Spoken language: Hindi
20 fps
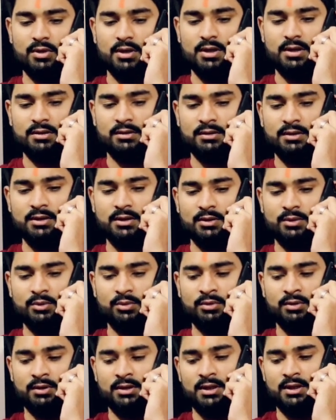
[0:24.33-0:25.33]
बुरा इसलिए
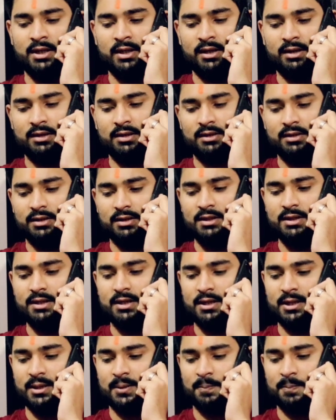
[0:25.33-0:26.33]
हूँ कि एक लड़की
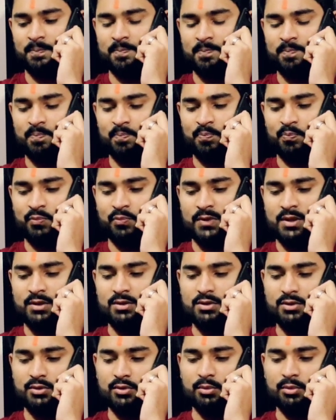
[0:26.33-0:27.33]
है
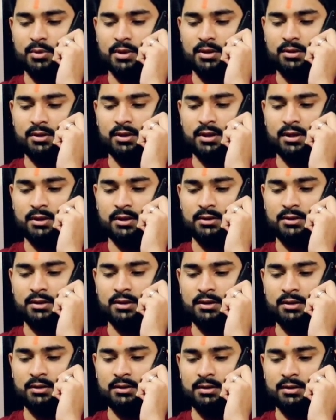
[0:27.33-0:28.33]
जिसको मैंने हम्म। कहा
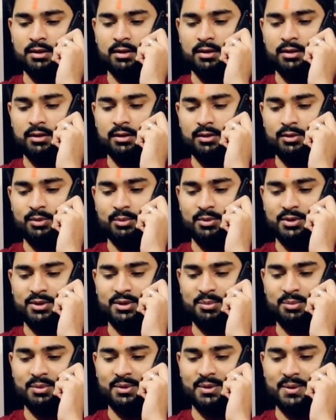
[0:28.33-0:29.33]
था कि तुम
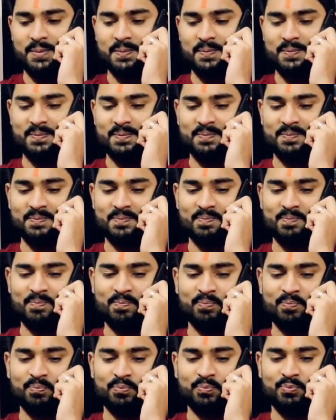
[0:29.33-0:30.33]
उससे फिर तो शुरू हो गए
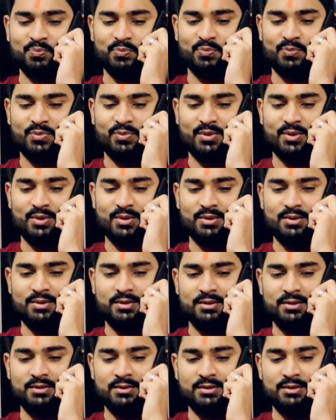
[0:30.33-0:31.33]
तुम फिर तो शुरू हो गए
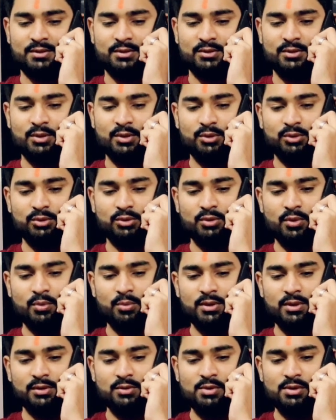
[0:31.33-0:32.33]
ना तो
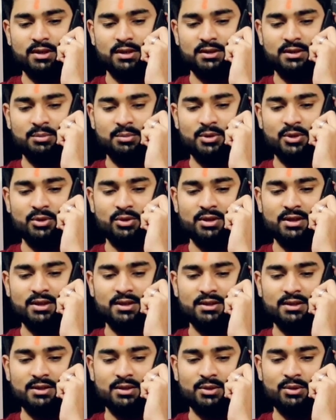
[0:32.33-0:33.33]
तुम इसको खत्म क्यों नहीं
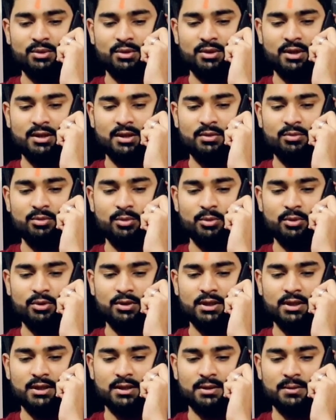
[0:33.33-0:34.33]
कर रहे हो आई लव यू
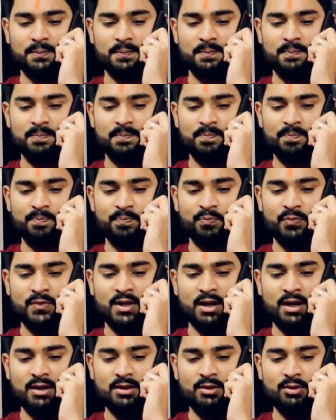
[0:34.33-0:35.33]
बोल के
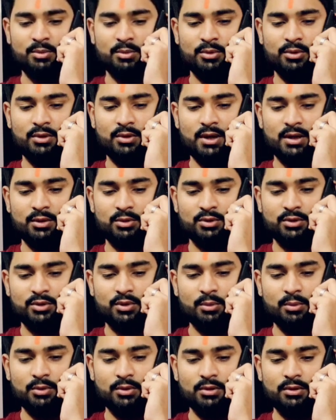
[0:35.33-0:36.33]
आई लव यू बोलो या कुछ
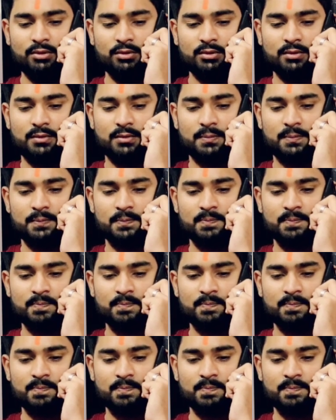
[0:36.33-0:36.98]
तो बोलो पागल